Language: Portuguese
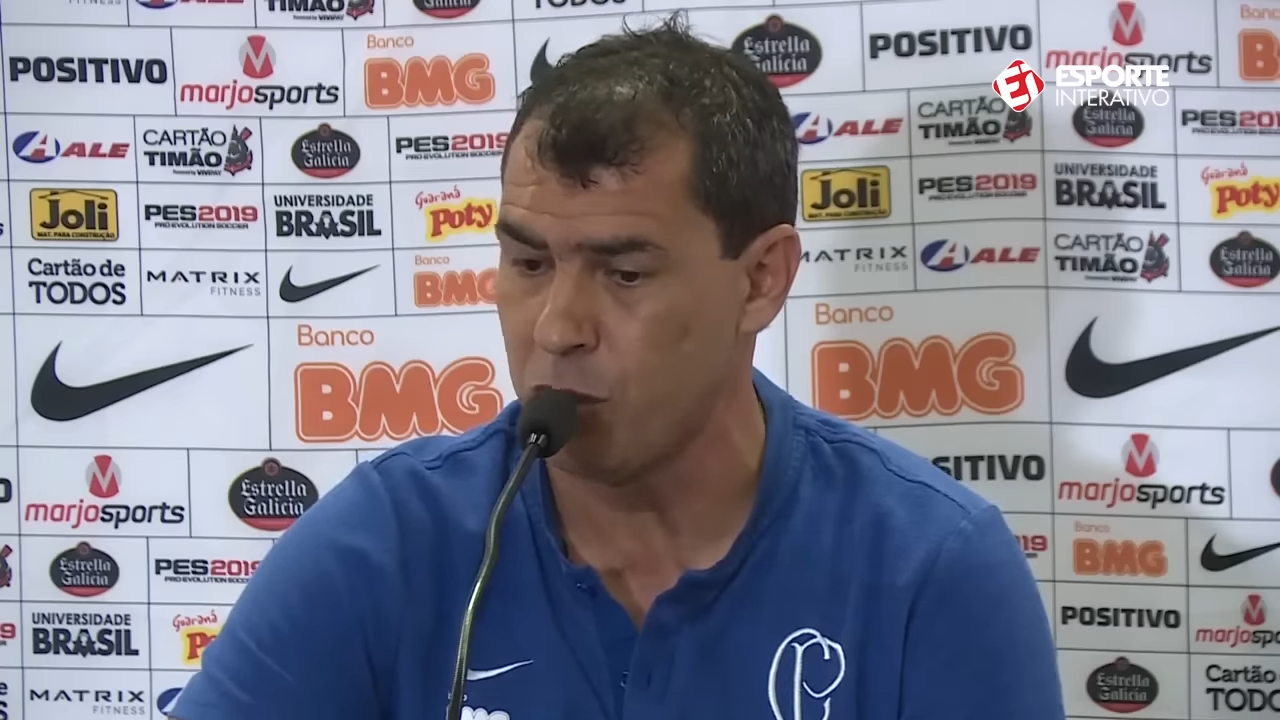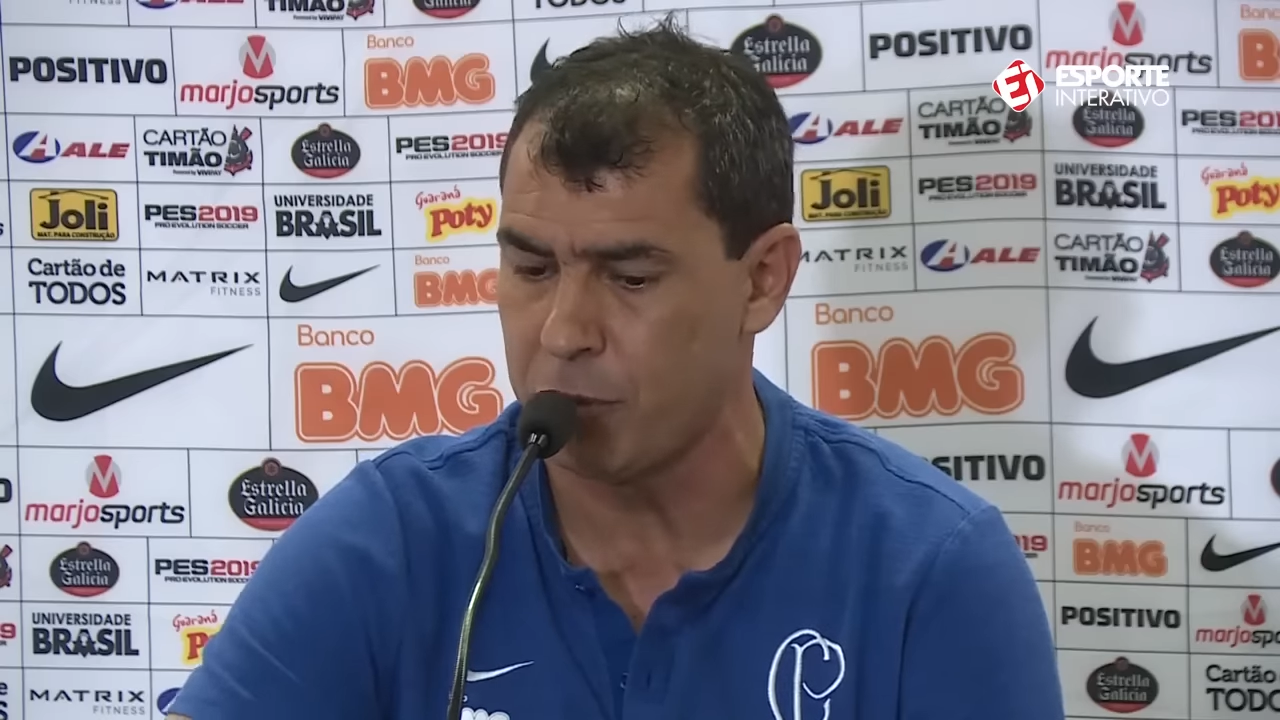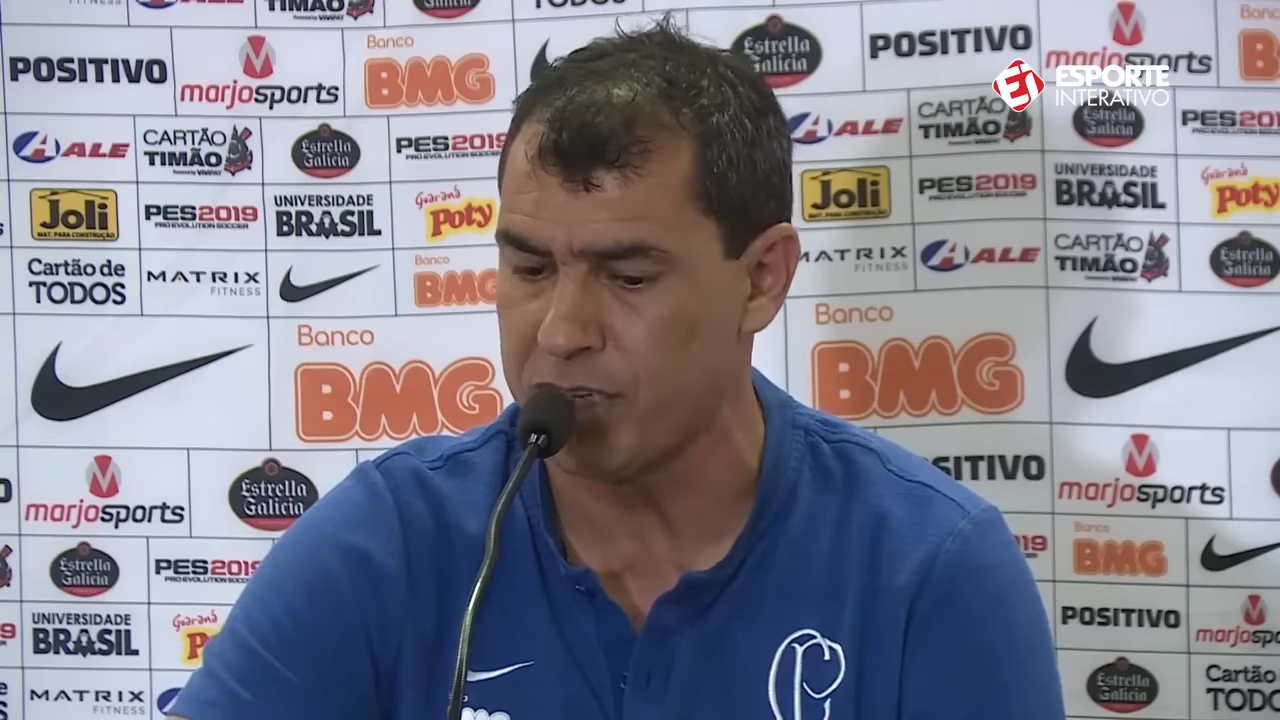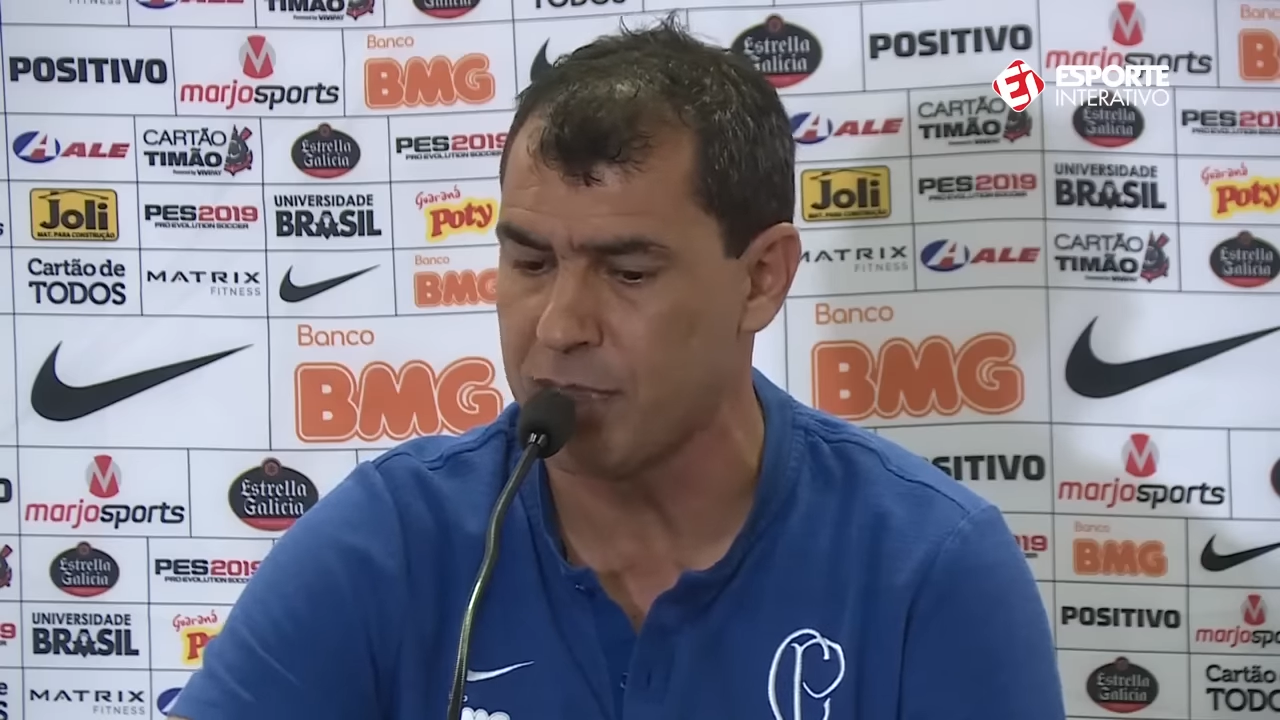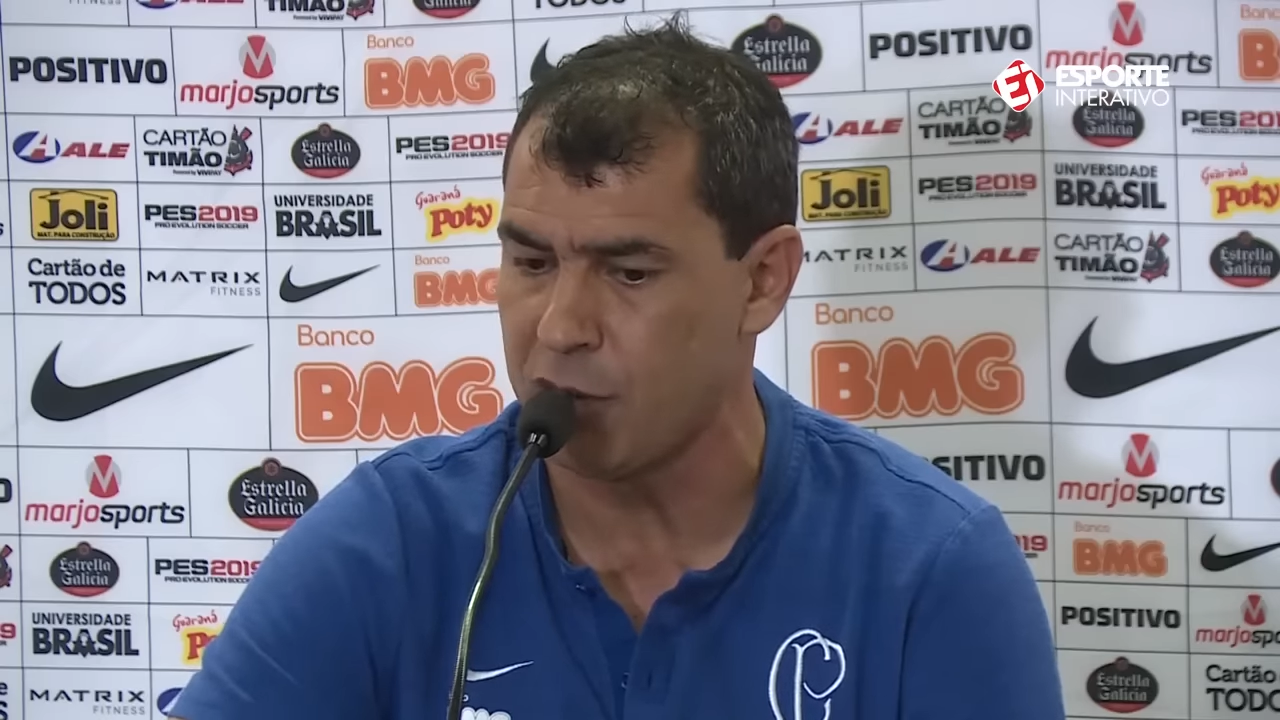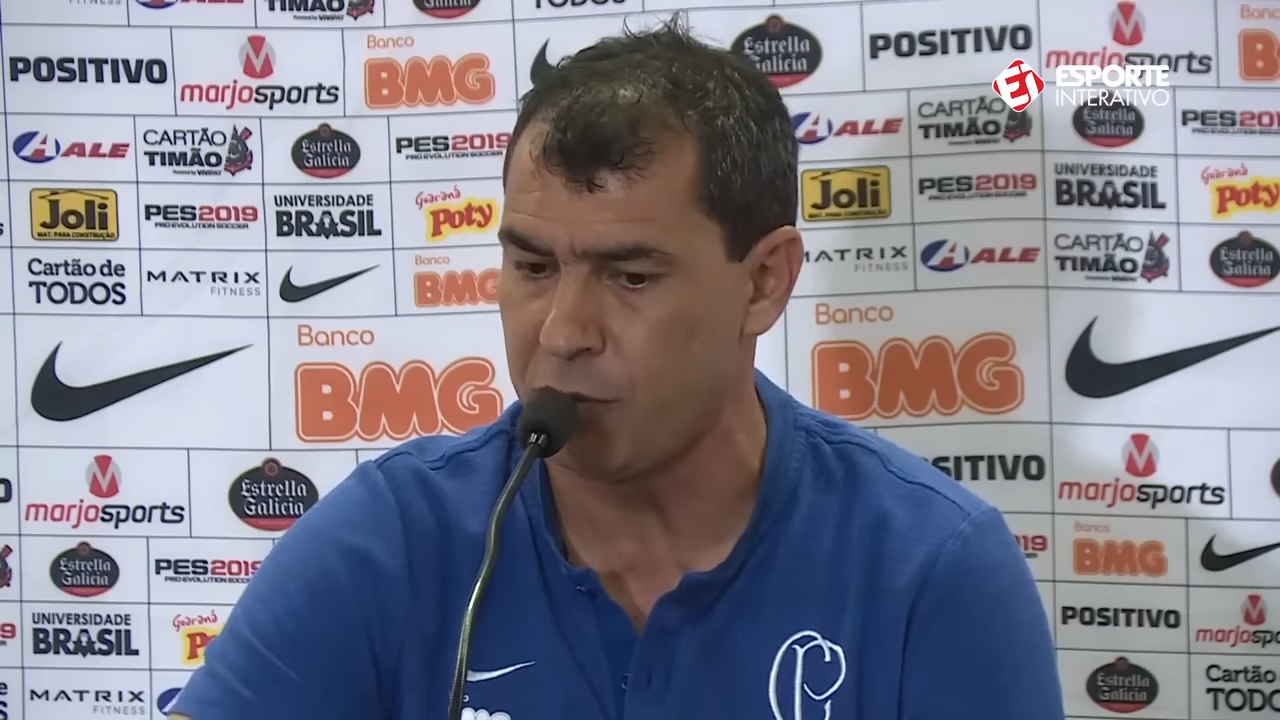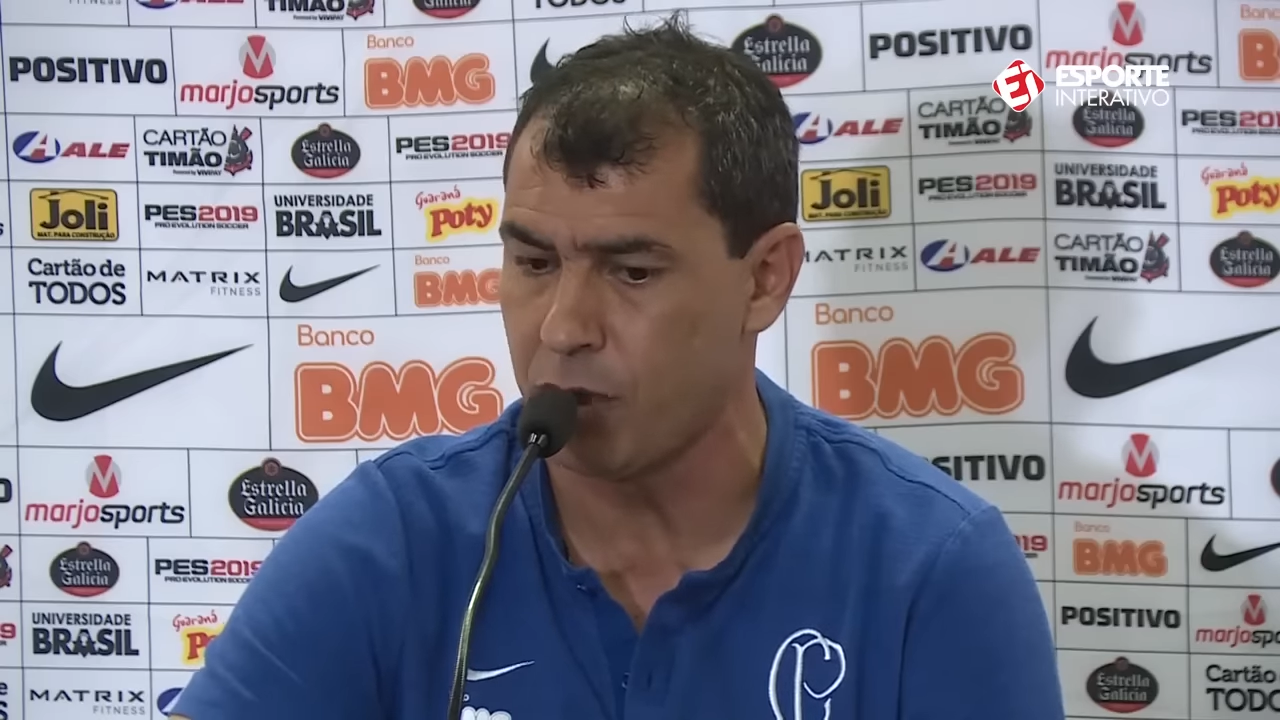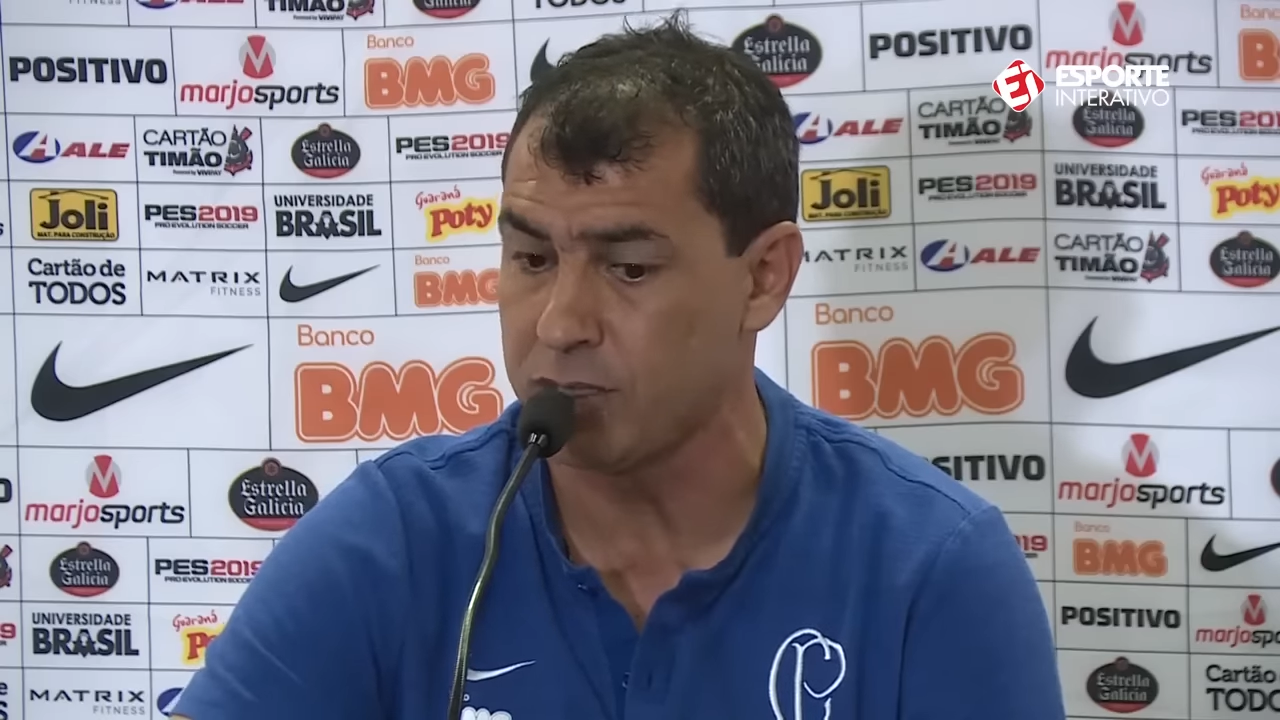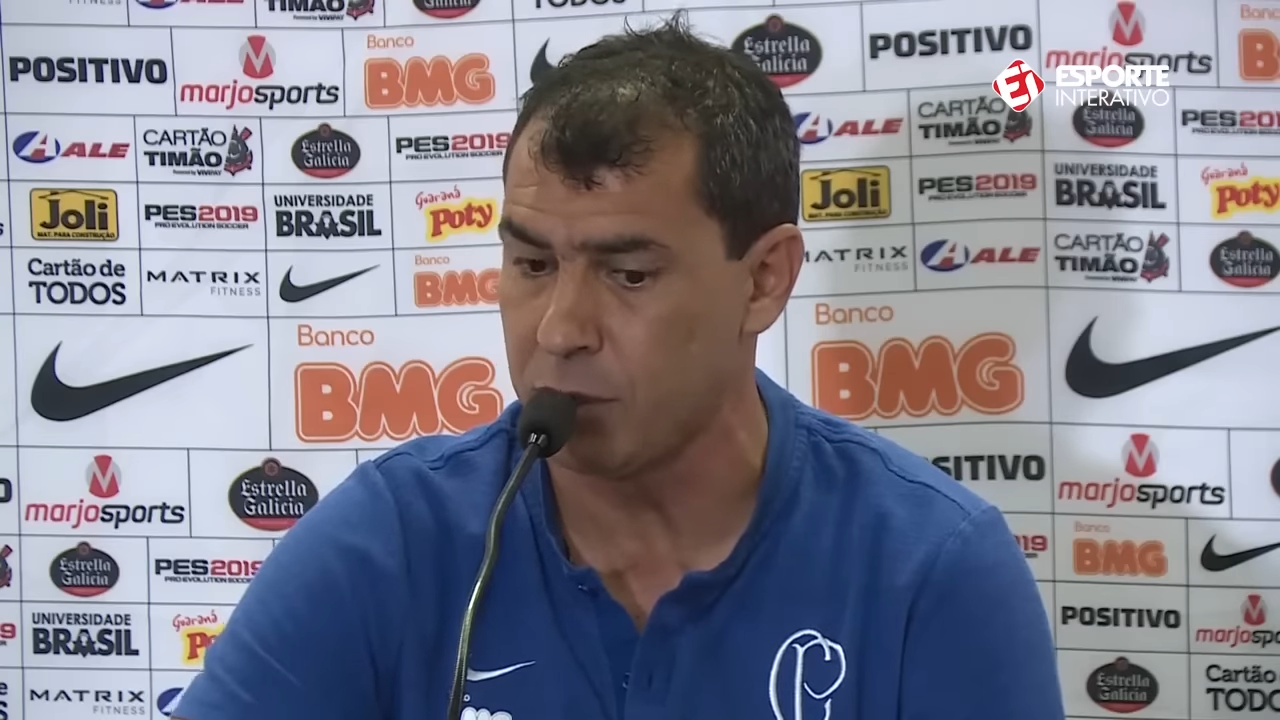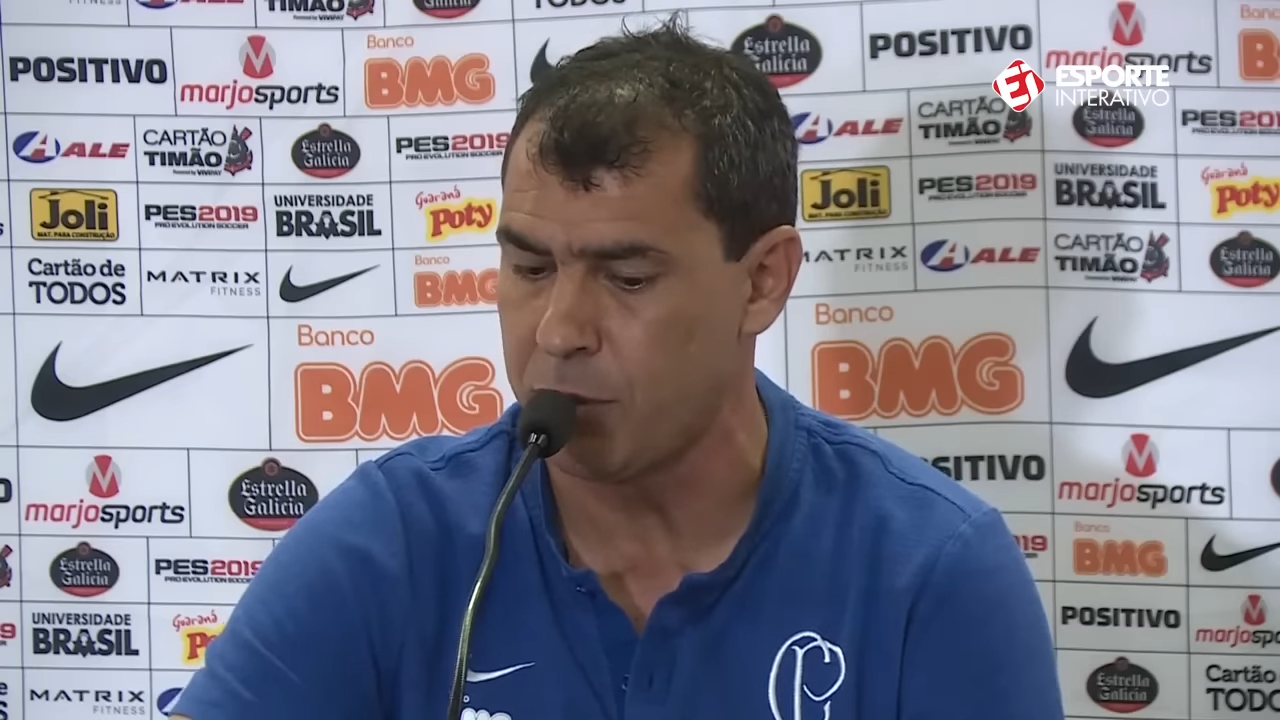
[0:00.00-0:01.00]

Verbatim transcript: Meu empresário falou assim: